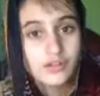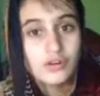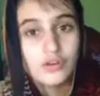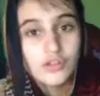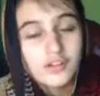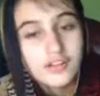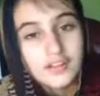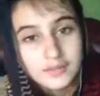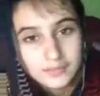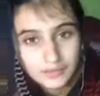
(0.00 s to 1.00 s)
और
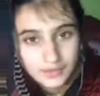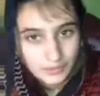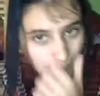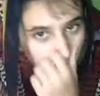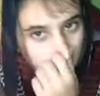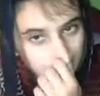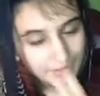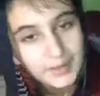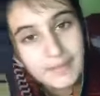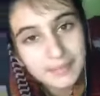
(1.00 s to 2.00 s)
और
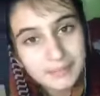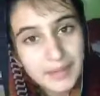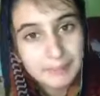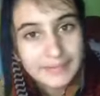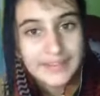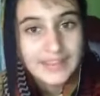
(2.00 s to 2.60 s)
रही बात मेरे पढ़ने